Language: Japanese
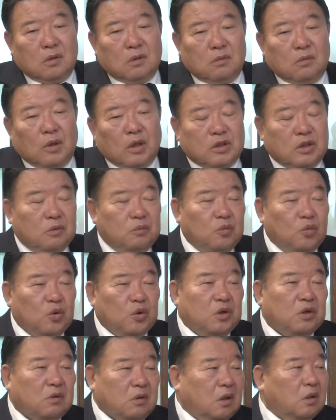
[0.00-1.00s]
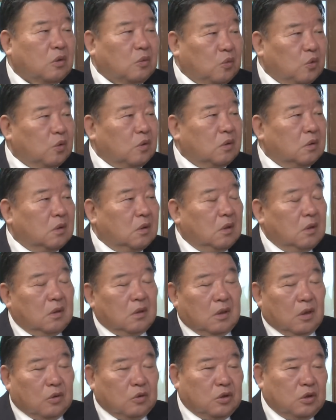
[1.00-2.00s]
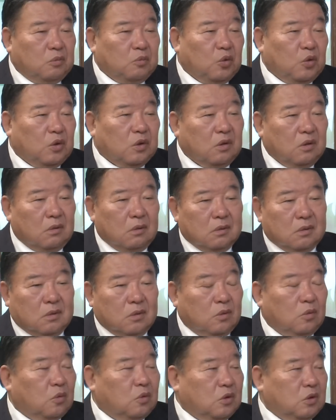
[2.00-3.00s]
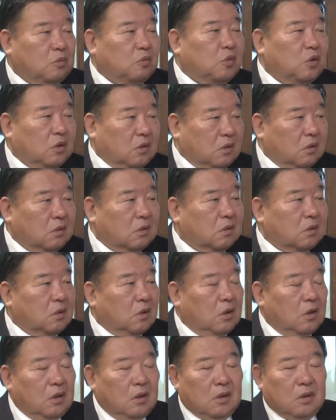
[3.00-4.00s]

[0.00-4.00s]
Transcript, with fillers: 和人もいるけども、ええ、白人もいるよ中国人もいるよ、はい、